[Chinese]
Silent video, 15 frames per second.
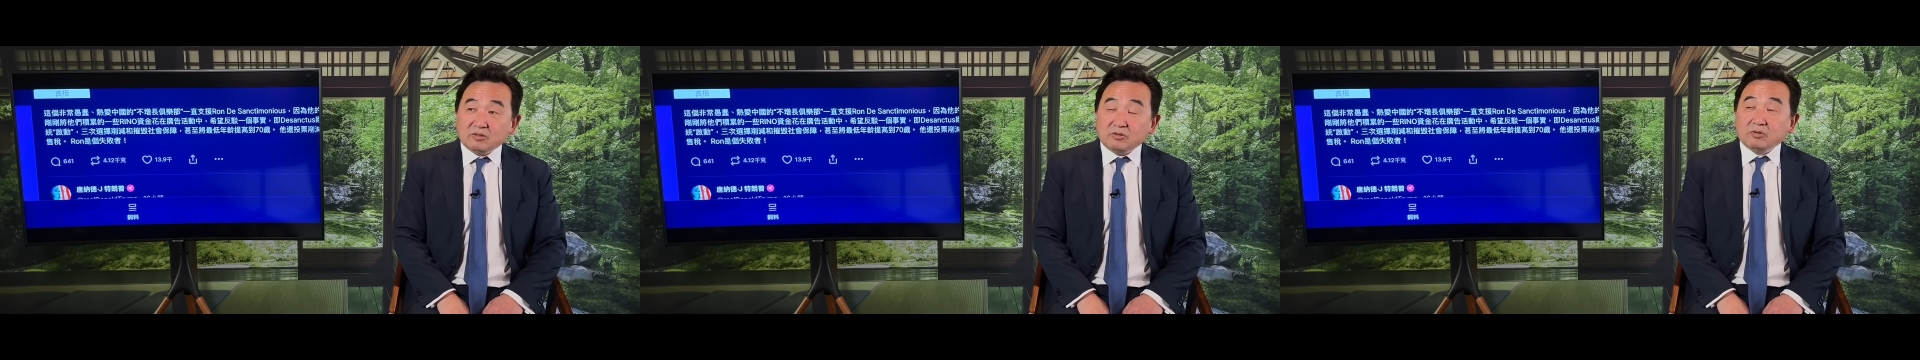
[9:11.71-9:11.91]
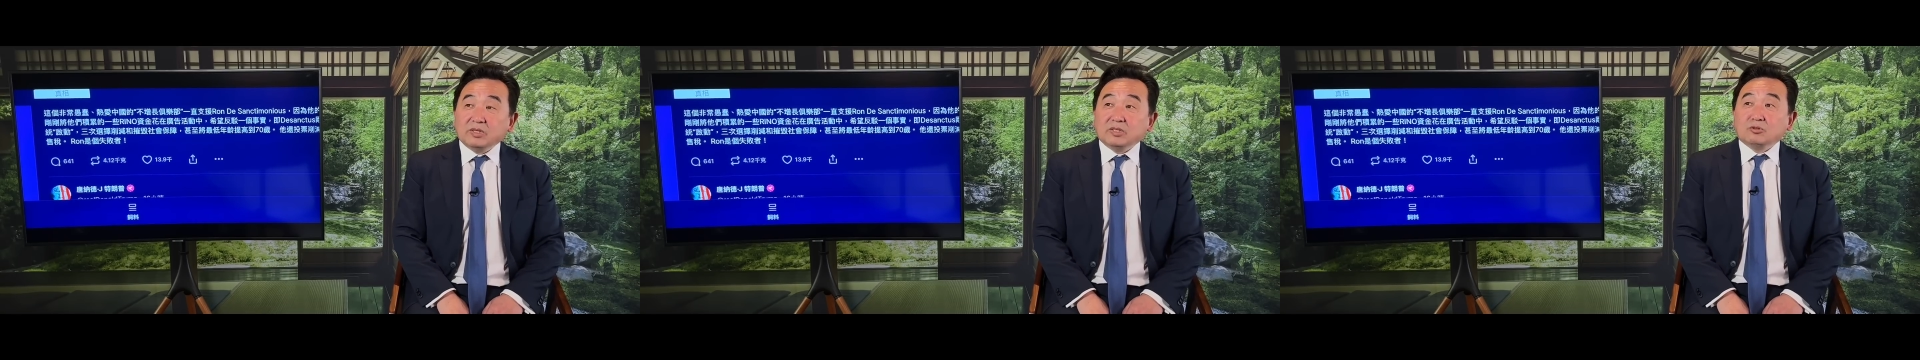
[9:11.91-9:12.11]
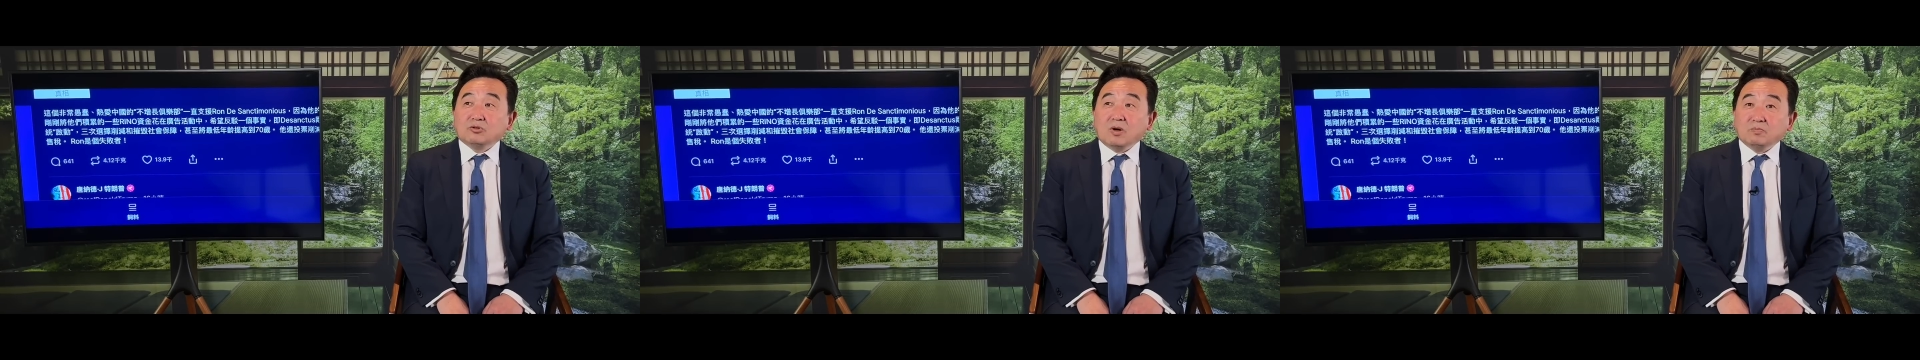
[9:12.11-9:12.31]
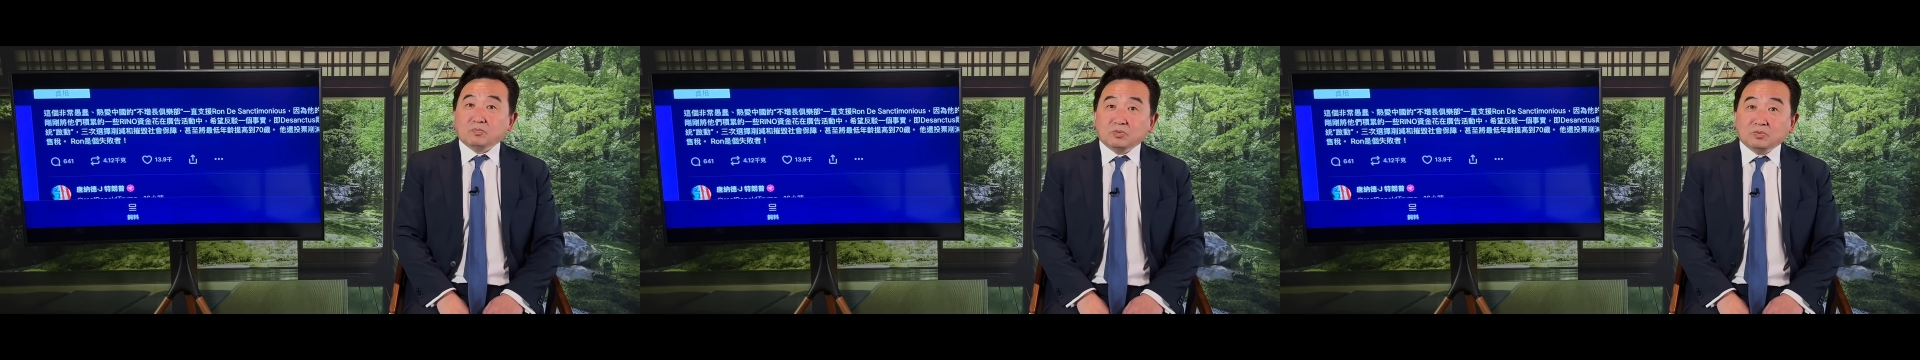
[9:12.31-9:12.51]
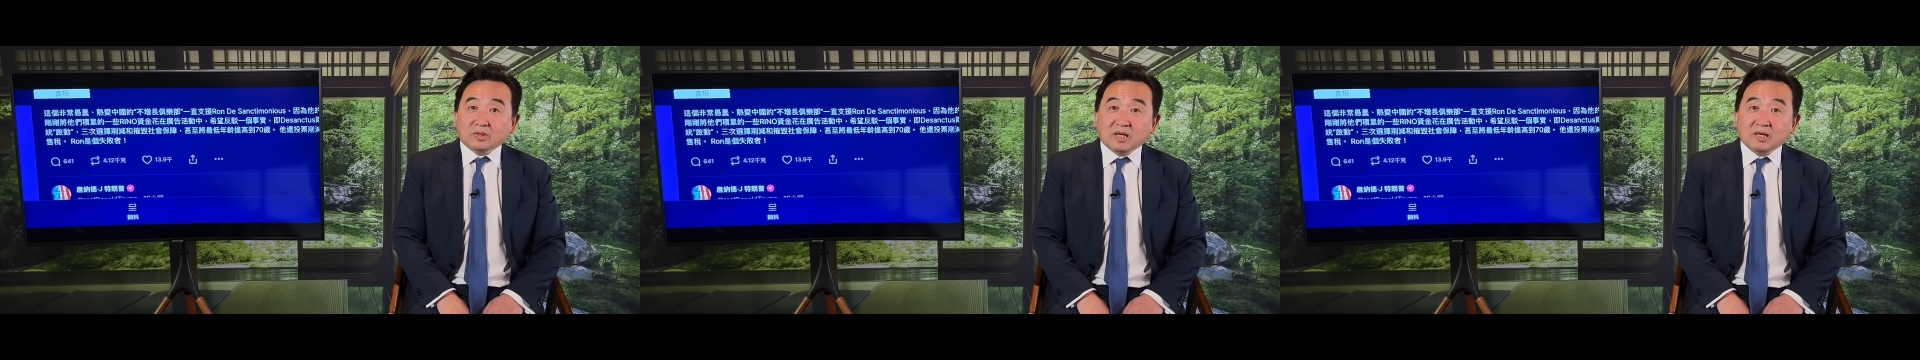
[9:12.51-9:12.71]
所以川
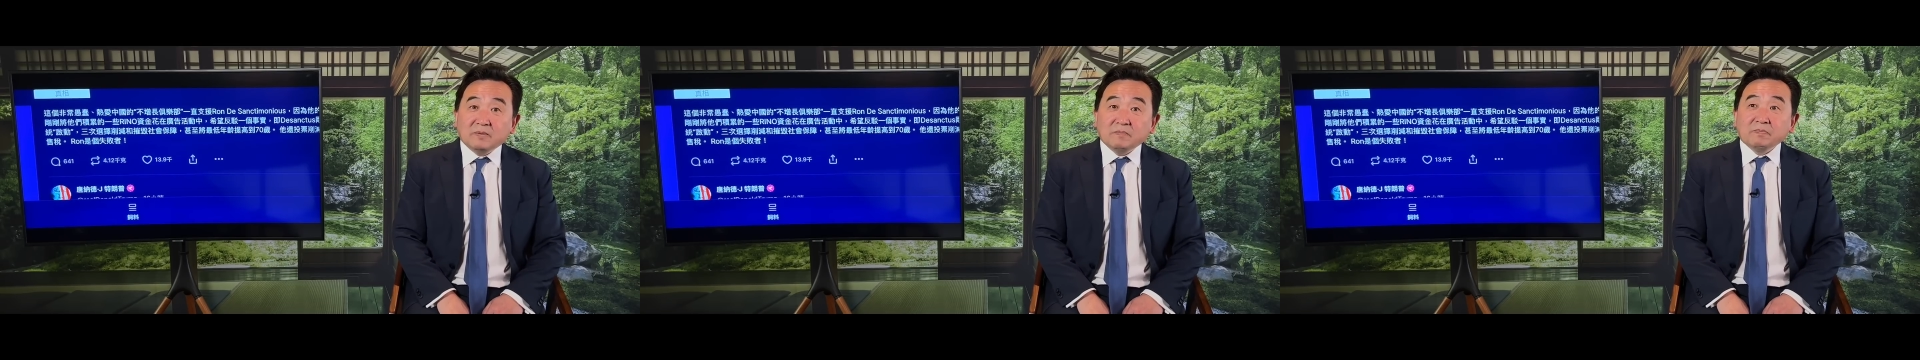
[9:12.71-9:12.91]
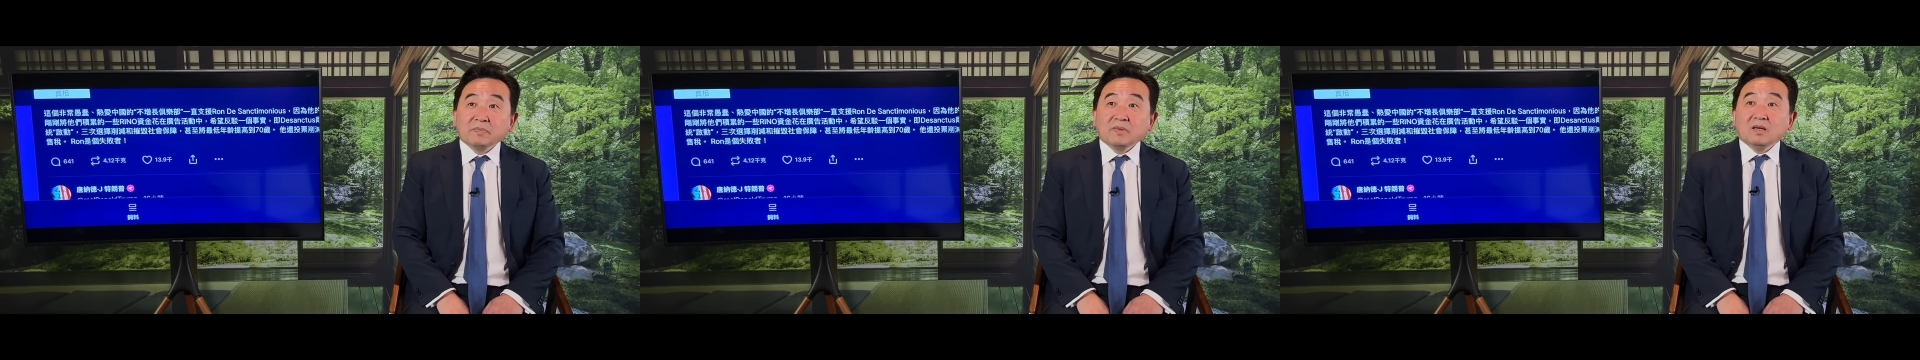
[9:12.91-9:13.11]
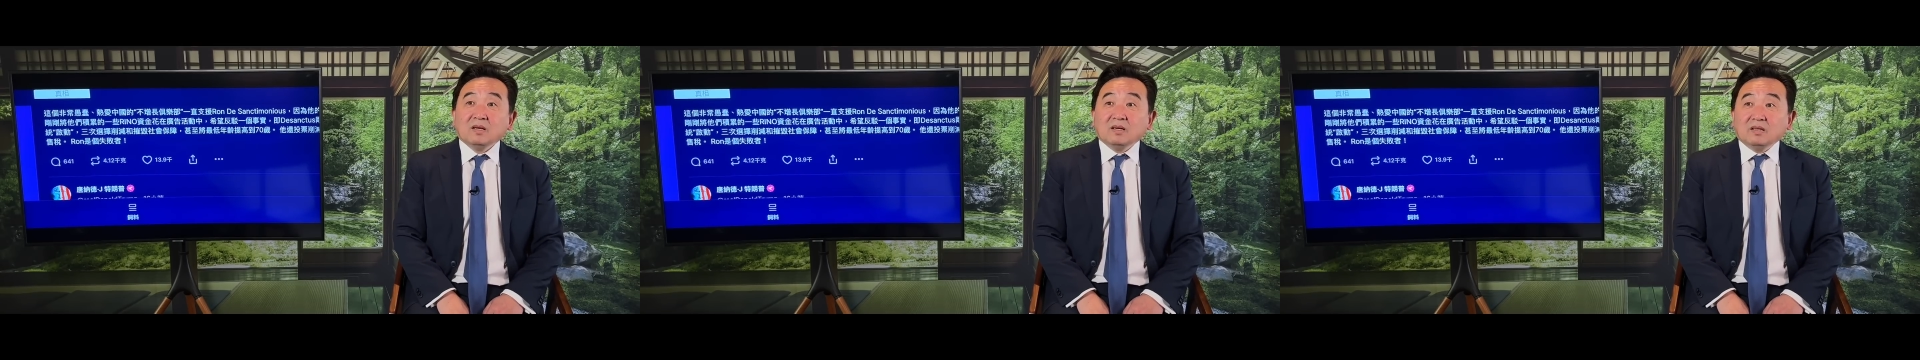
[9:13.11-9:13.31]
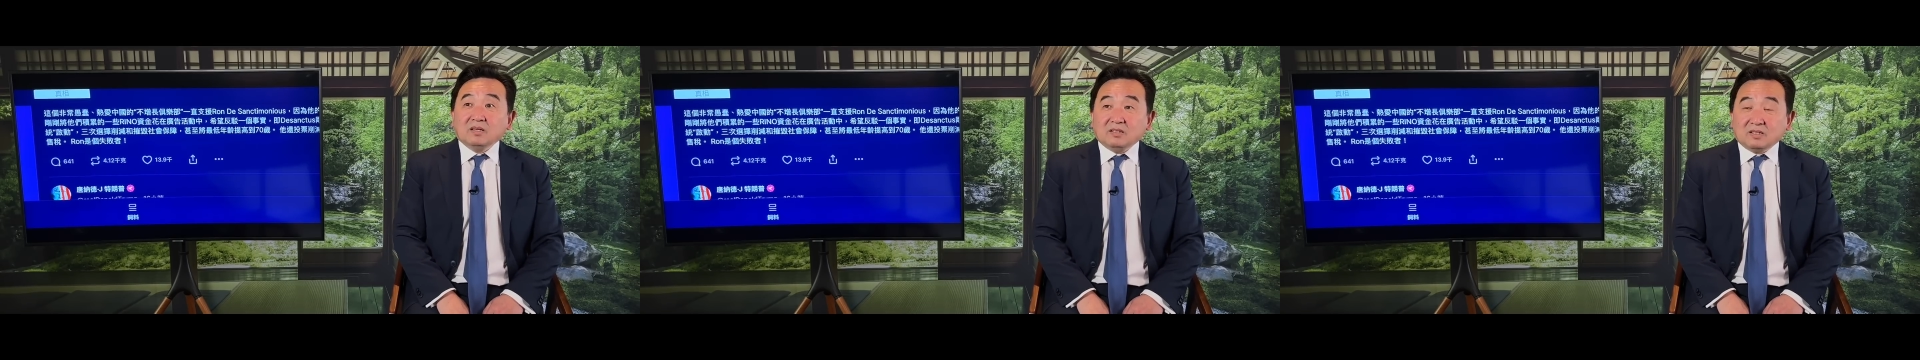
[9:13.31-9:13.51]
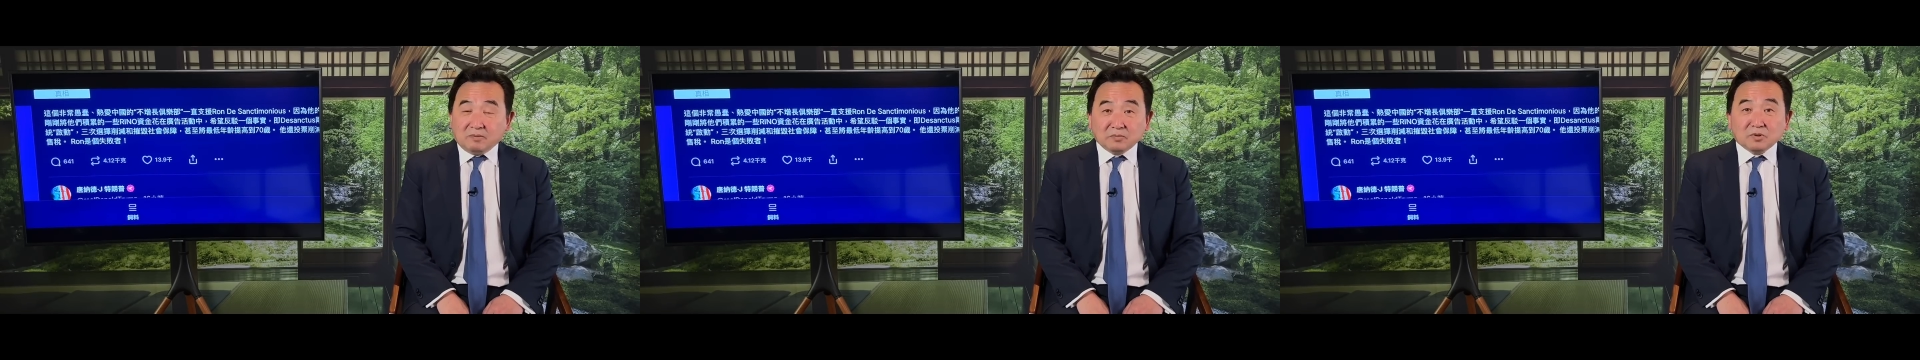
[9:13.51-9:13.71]
普呢，
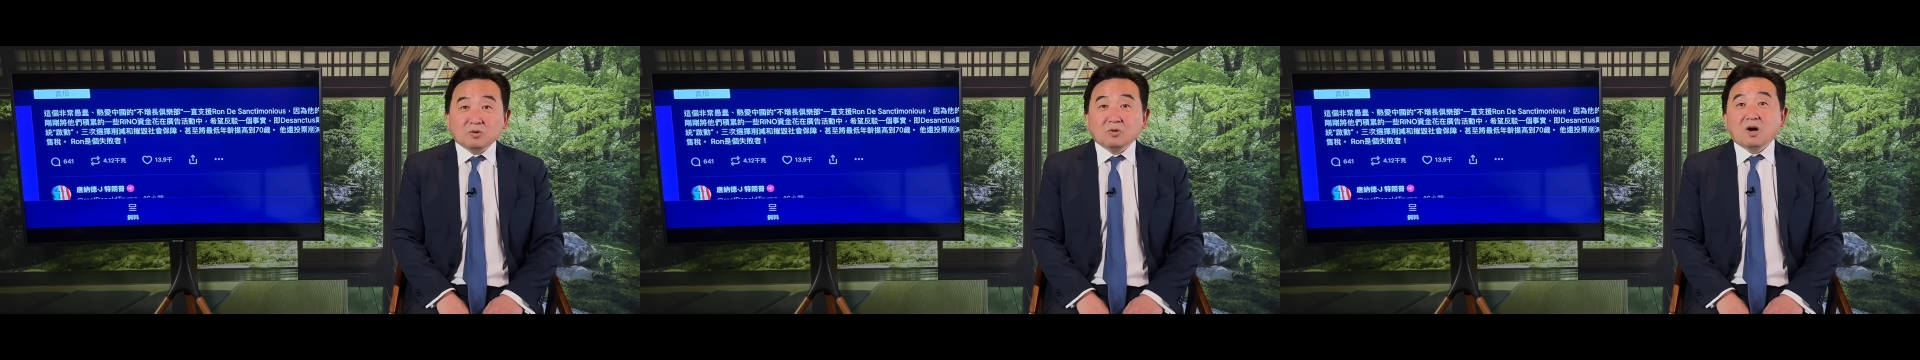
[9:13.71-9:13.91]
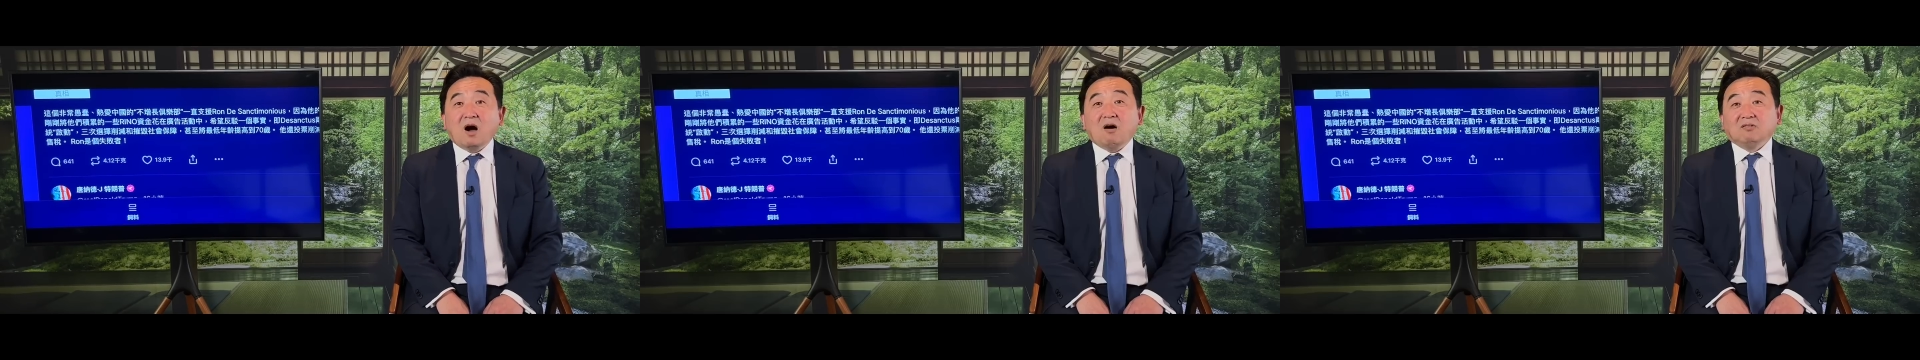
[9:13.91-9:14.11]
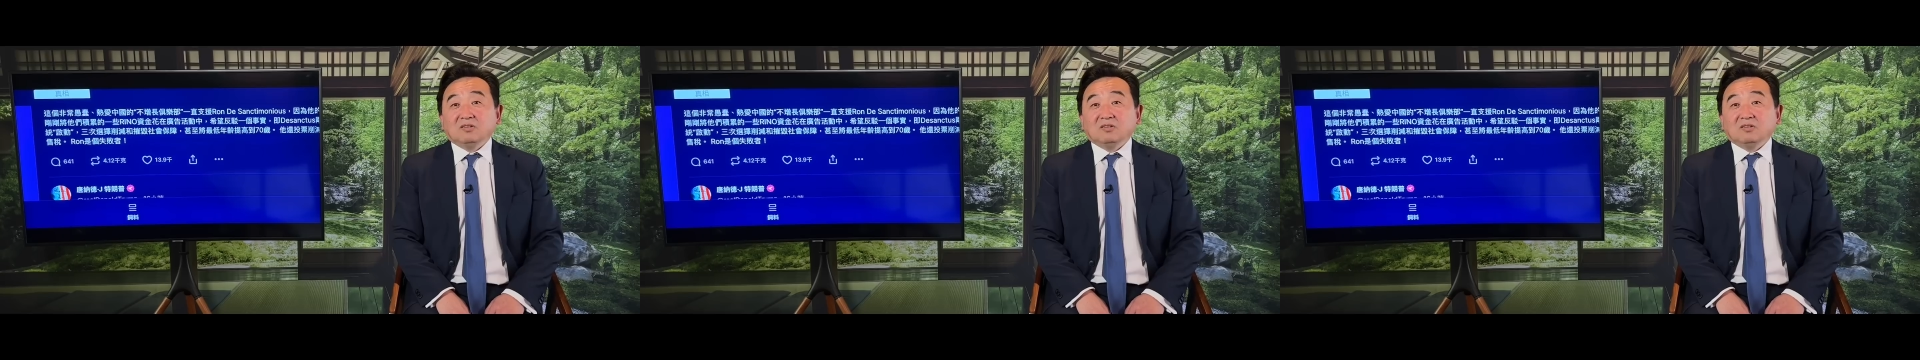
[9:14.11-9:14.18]
什么都好